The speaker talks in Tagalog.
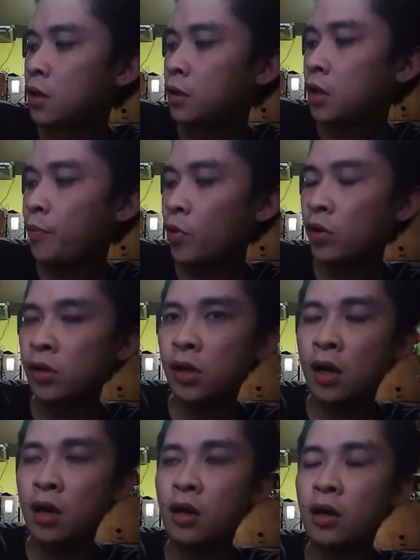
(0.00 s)
Tapos,
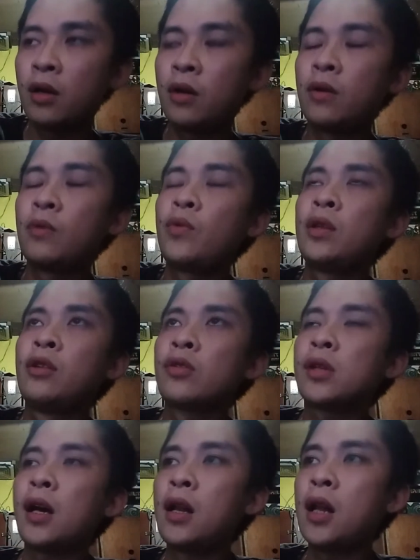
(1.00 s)
ang
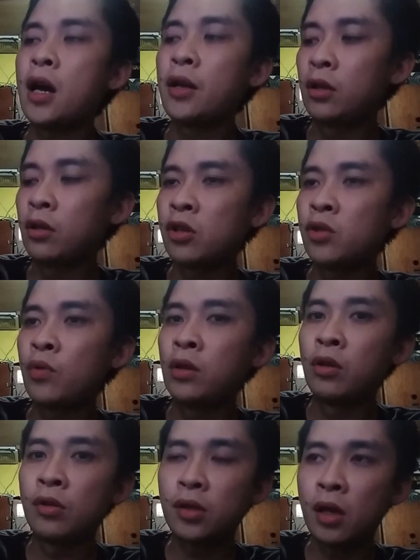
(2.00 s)
Windows na kailangan dito is
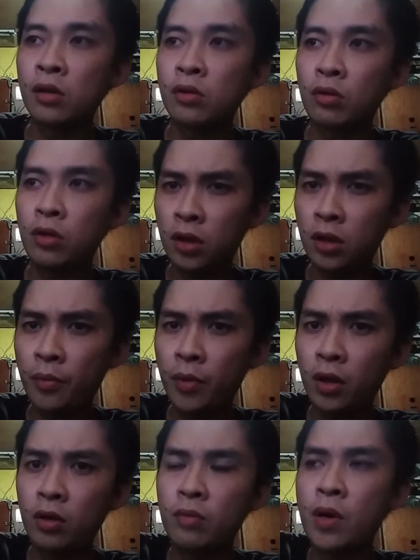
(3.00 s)
Windows 10. So, hindi na tayo
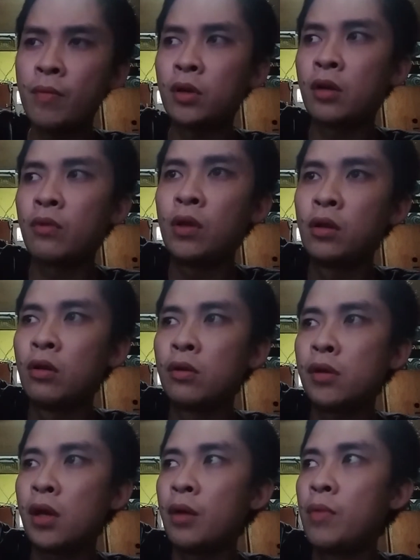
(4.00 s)
pwede gumamit ng
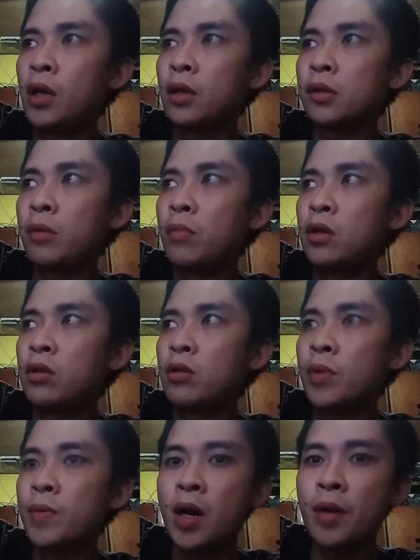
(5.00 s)
Windows 7 kasi medyo
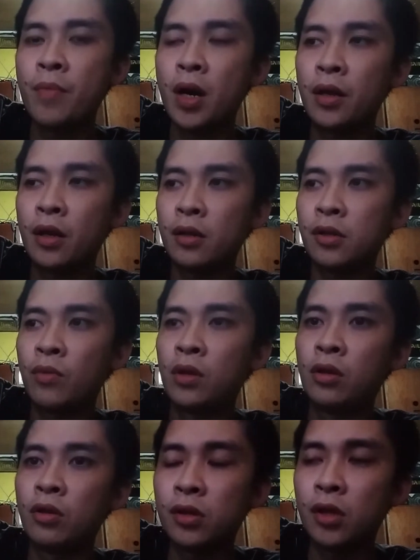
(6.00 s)
mababa na. Sa
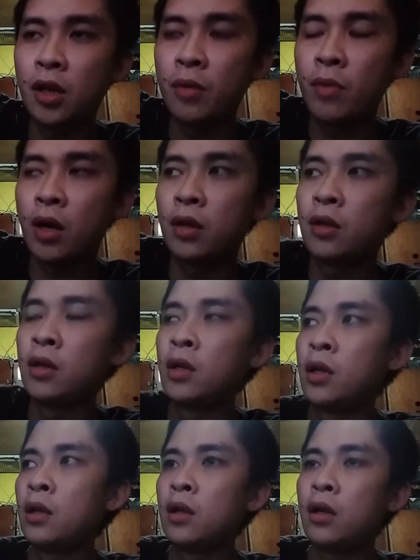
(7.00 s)
Windows 10 naman,
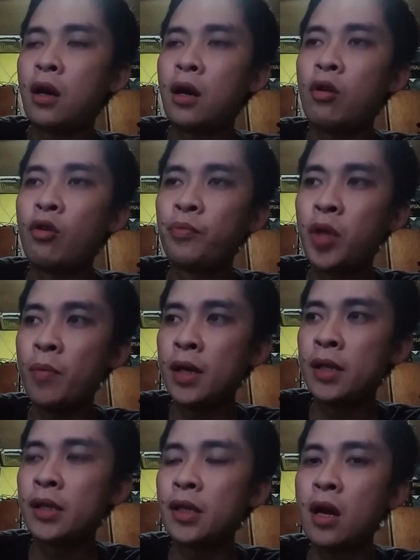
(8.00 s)
uh, ah,
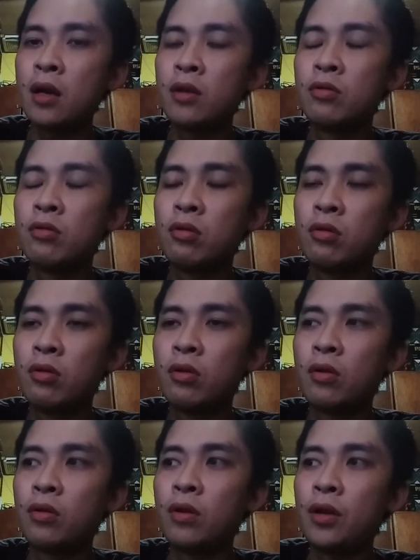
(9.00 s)
optimize na
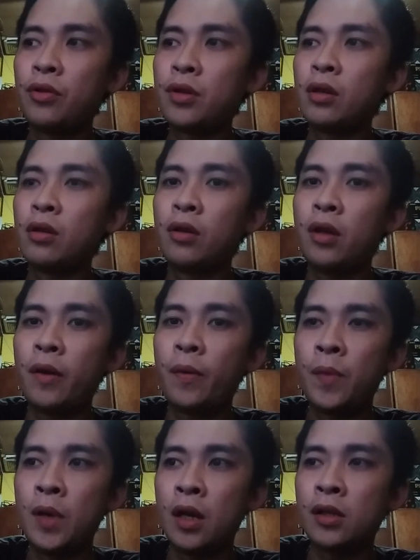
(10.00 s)
yung ano niya doon,
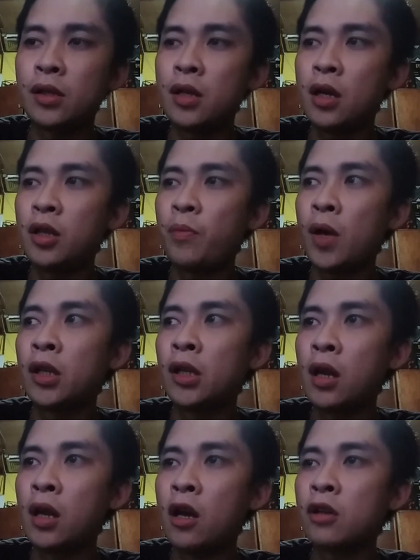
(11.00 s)
FPS niya. Depende
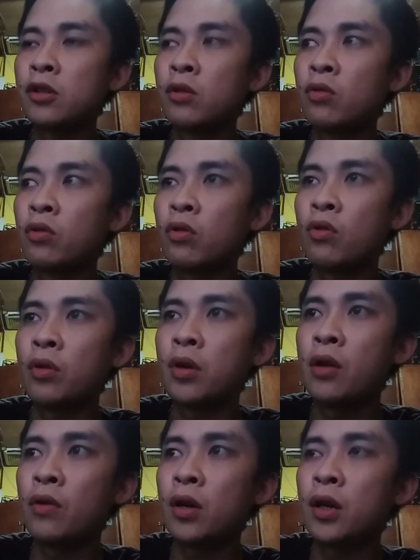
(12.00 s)
na lang siguro kung
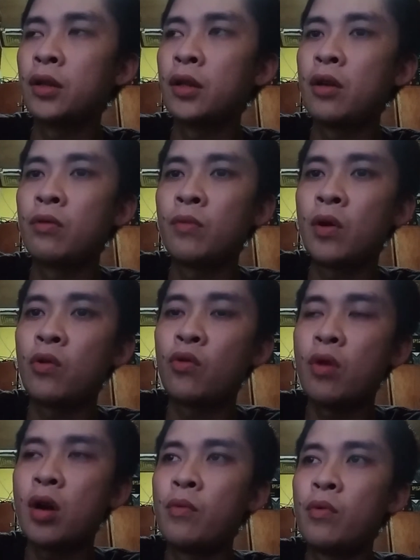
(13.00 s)
gaano kaganda yung
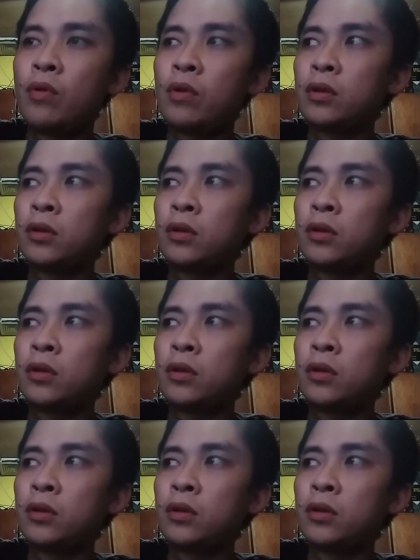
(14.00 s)
makukuha mong